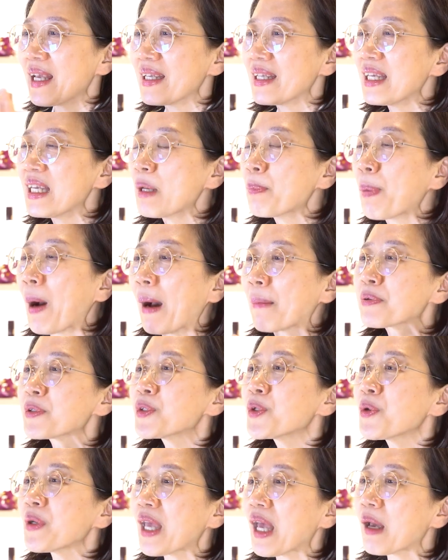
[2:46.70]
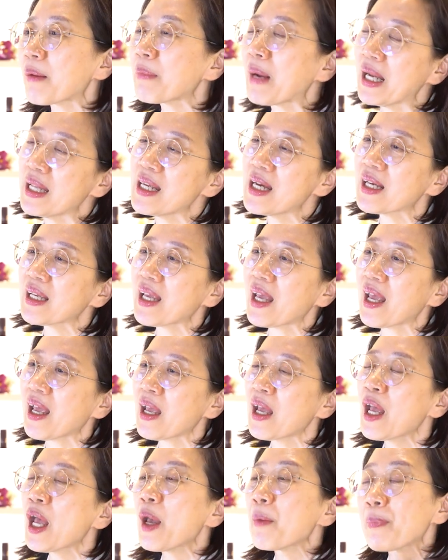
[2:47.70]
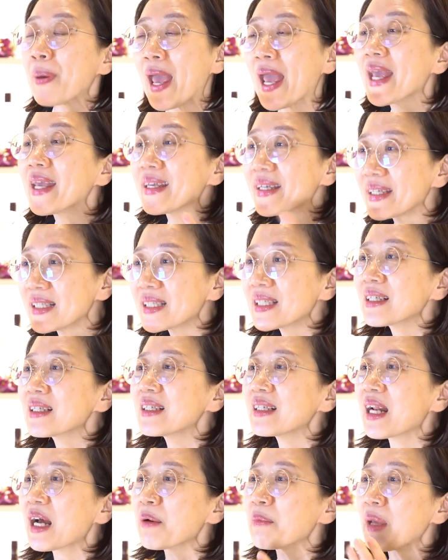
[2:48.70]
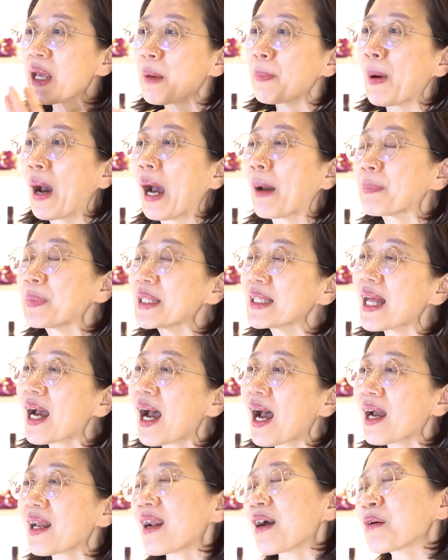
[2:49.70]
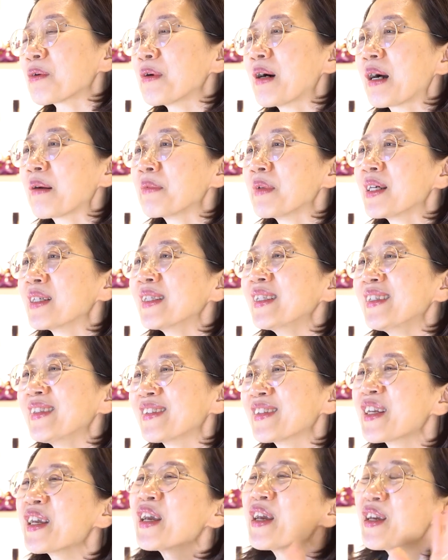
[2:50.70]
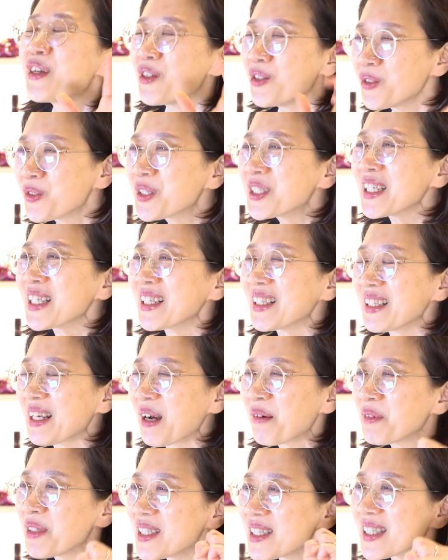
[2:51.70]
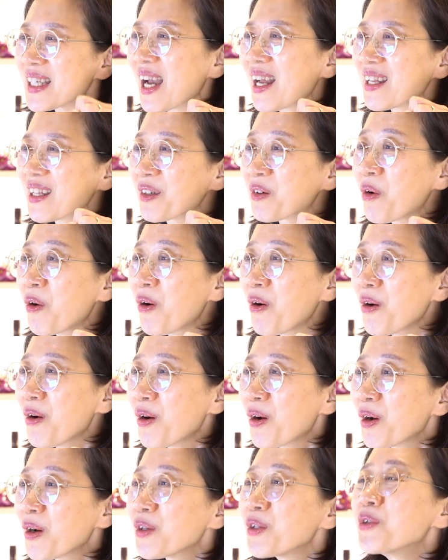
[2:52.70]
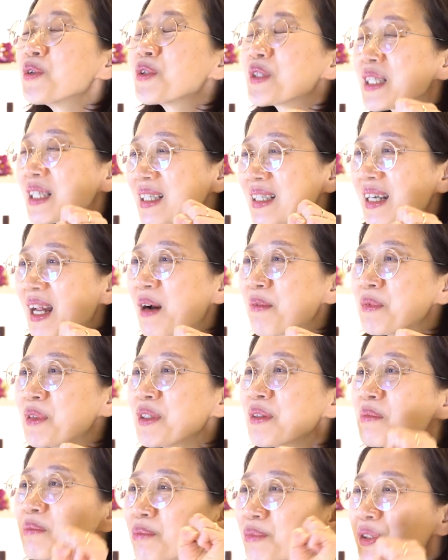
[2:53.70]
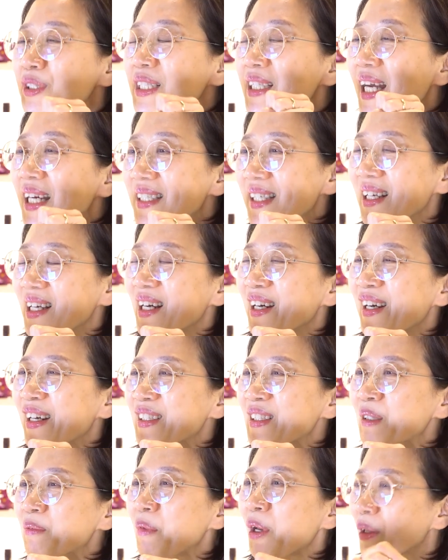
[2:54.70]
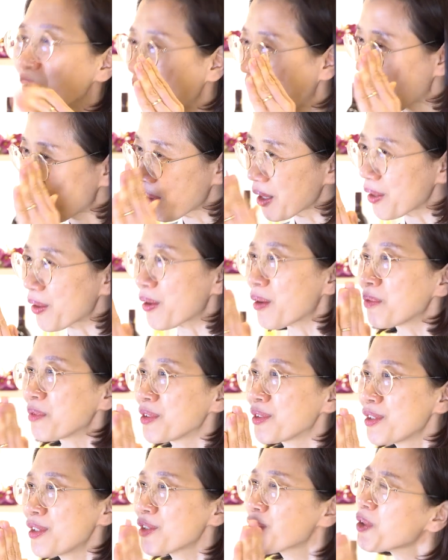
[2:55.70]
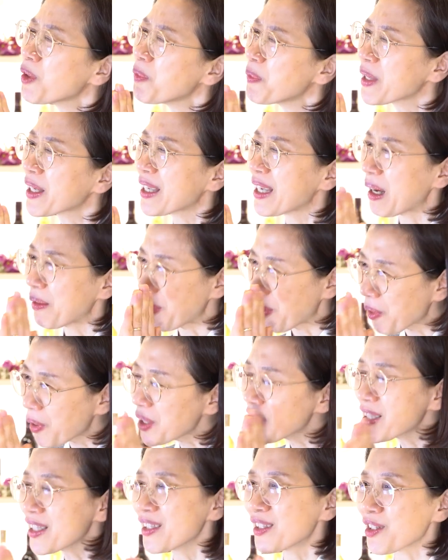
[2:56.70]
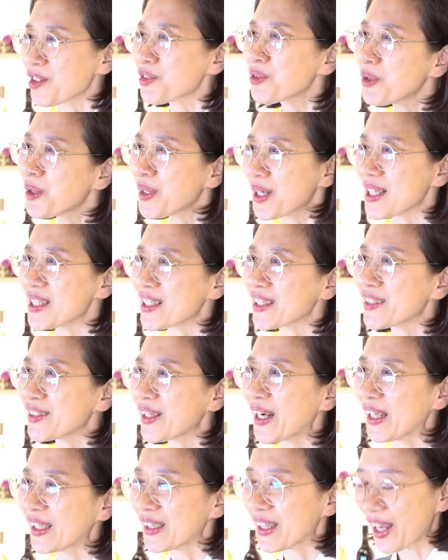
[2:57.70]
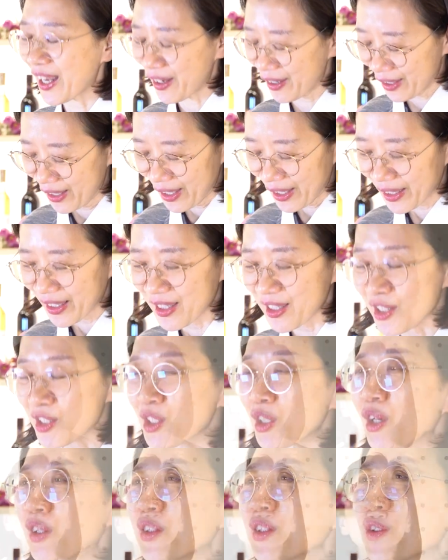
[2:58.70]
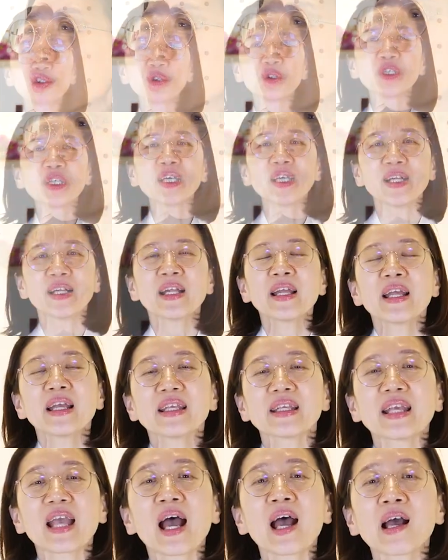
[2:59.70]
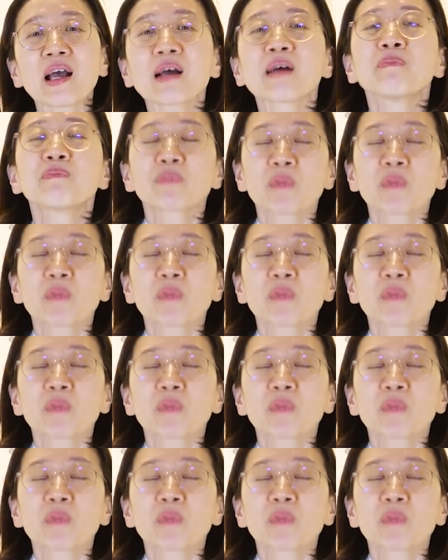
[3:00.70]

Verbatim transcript: 이 밥 속에 만약에 120g의 밥이다 라고 하면은 60g은 쌀이고 60g은 물이다 생각하시면 아마 여러분들 술빚기 아마 훨씬 더 수월하실 것 같아요. 그래서 저는 오늘 약